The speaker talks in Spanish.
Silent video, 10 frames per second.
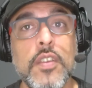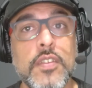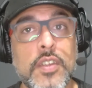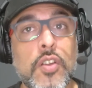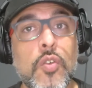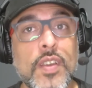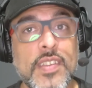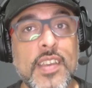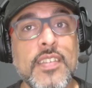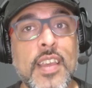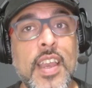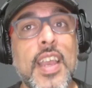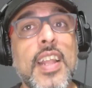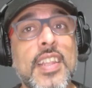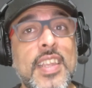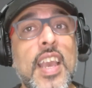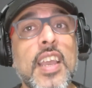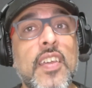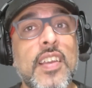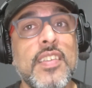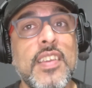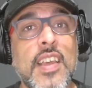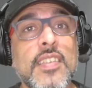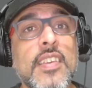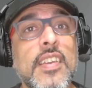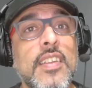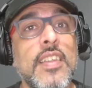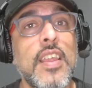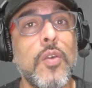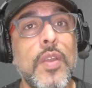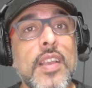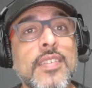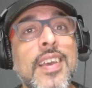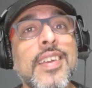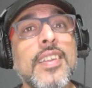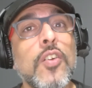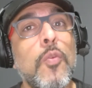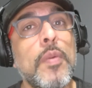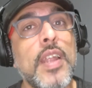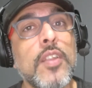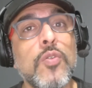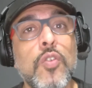Si no lo haces, el día que decidas irte de Wix, recuperar tu